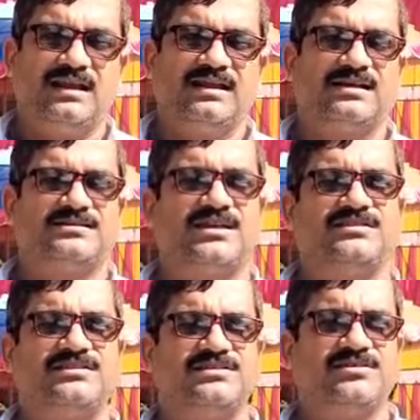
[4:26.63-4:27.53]
এলাকার
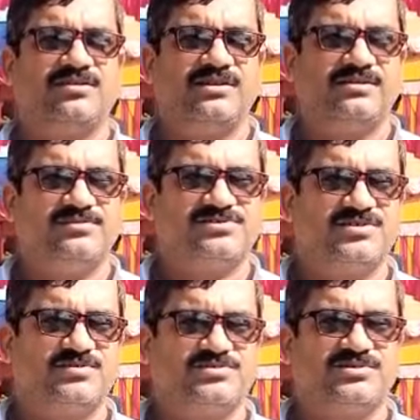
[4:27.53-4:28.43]
শান্তি শৃঙ্খলা এটা
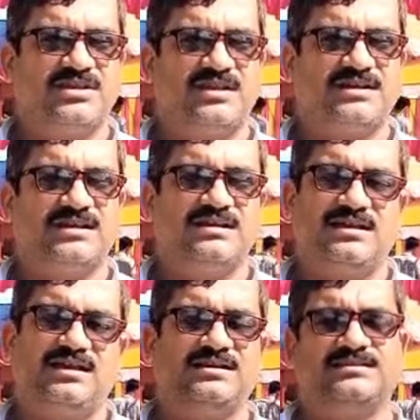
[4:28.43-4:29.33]
মিশ্র বসতি এলাকা
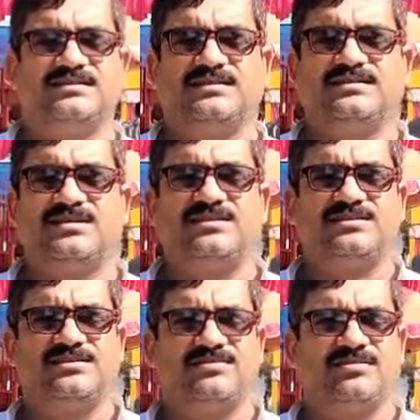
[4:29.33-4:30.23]
এলাকাতে যাতে
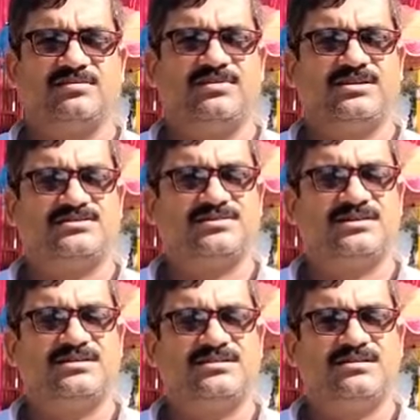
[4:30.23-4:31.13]
শান্তি শৃঙ্খলা বিরাজ
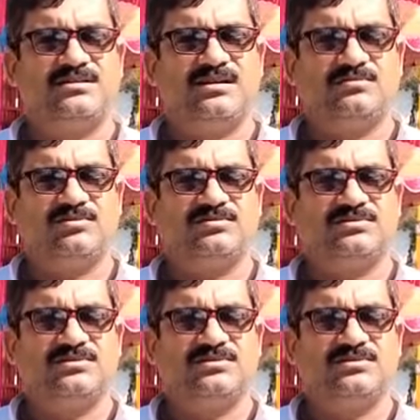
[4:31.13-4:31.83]
করে এবং